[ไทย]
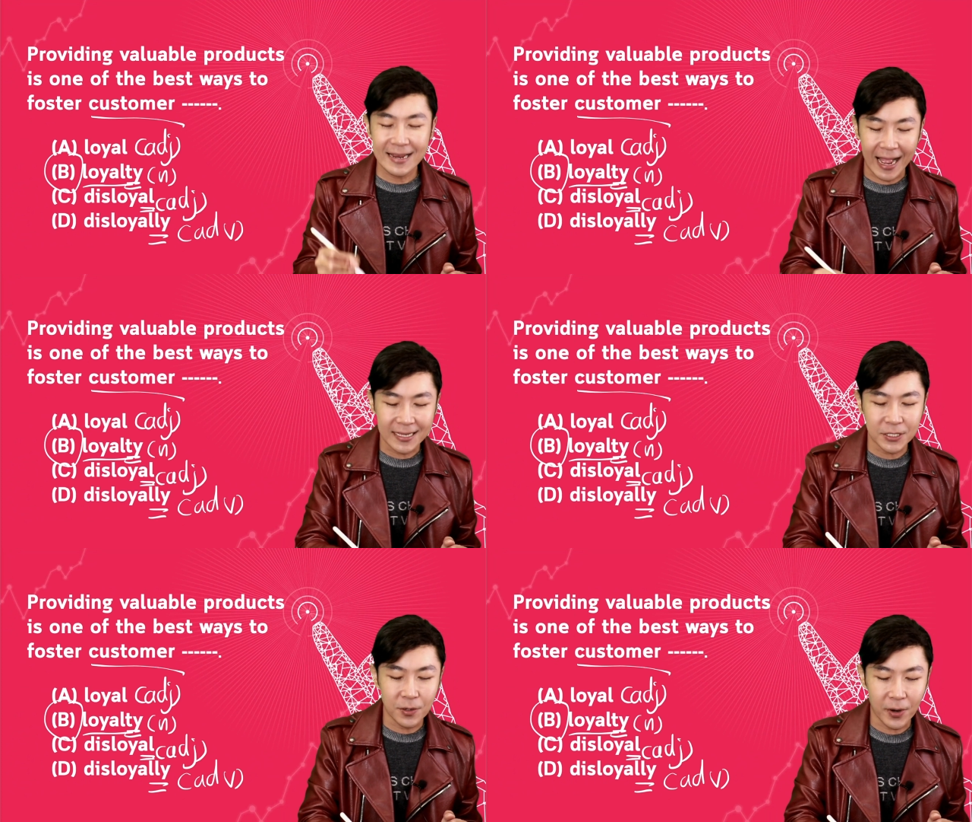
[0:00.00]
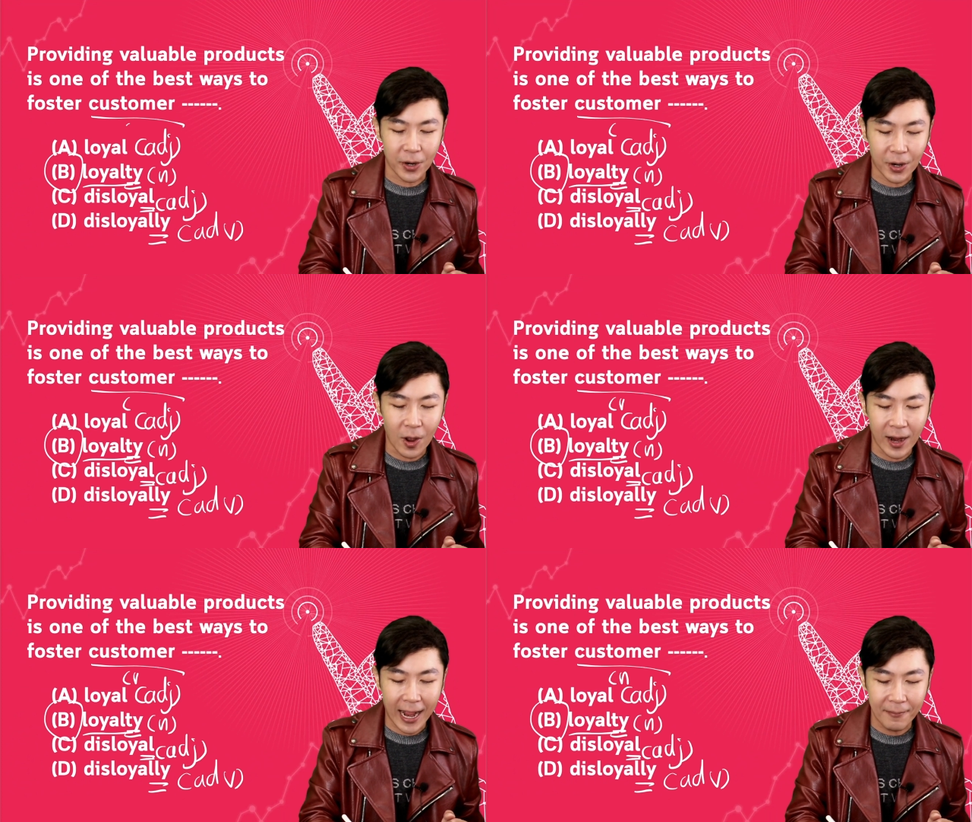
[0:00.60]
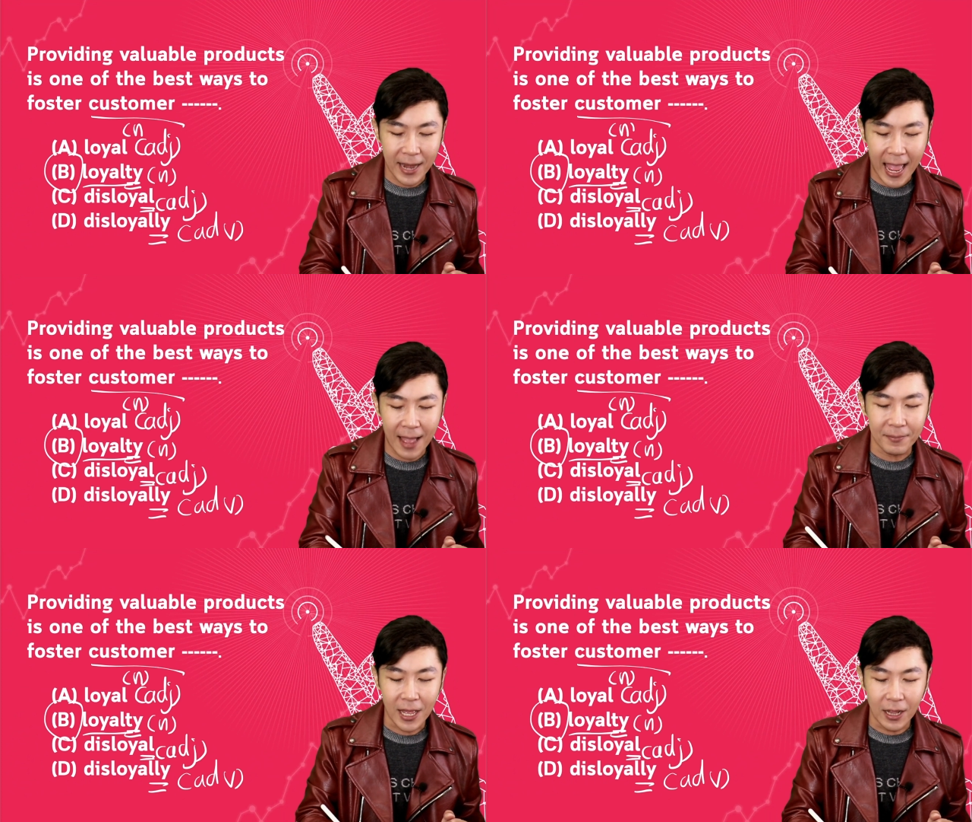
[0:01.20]
customer ก็คำนา
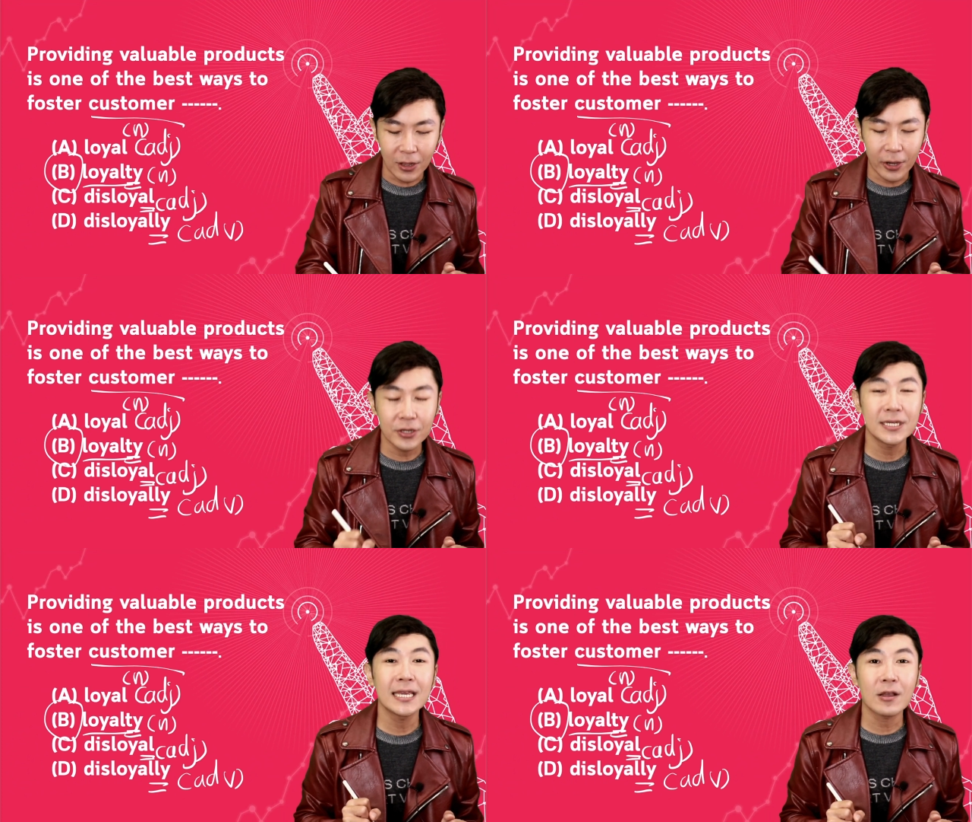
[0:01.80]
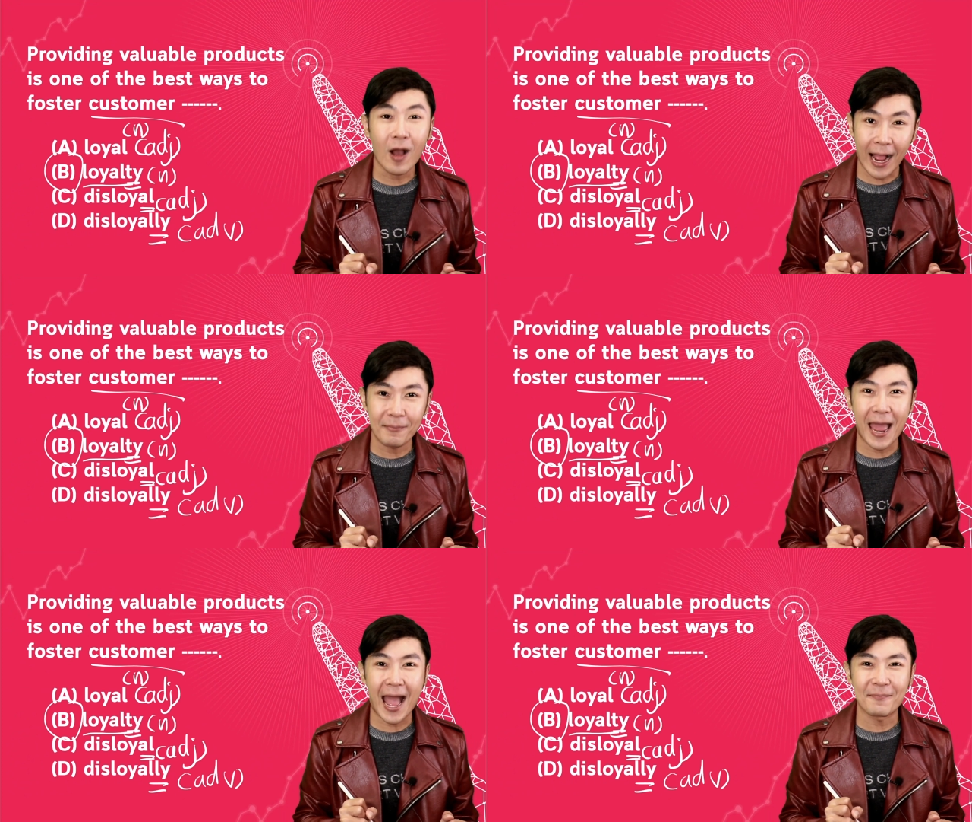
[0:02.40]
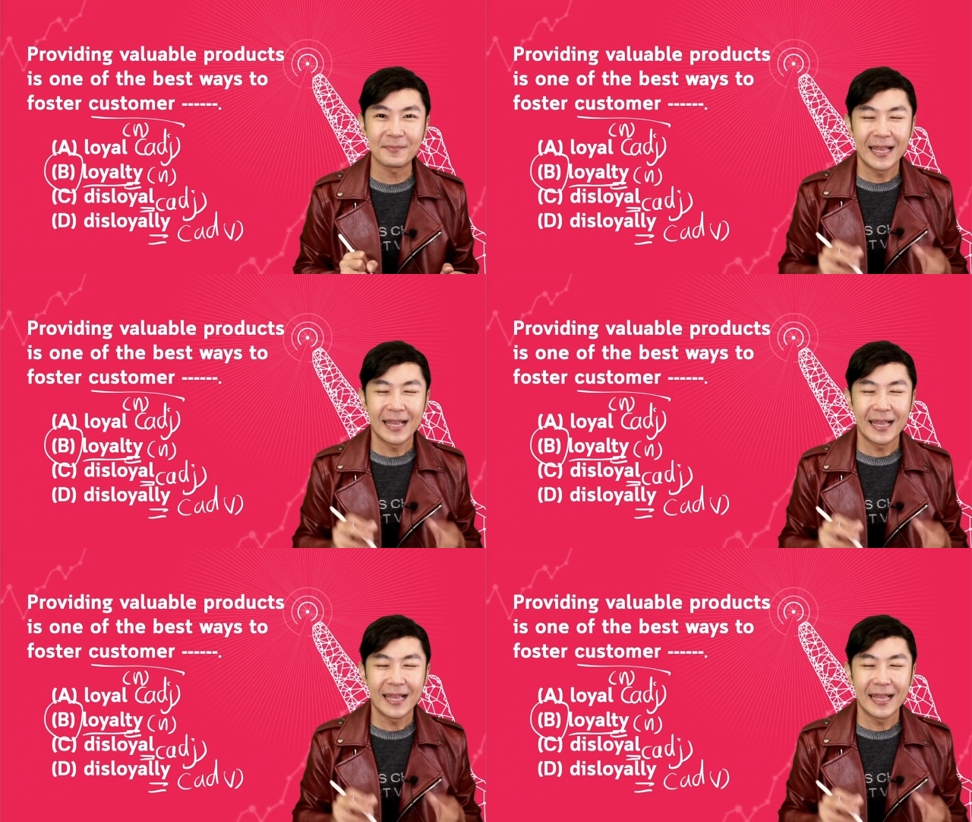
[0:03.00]
ม loyalty ก็คำนาม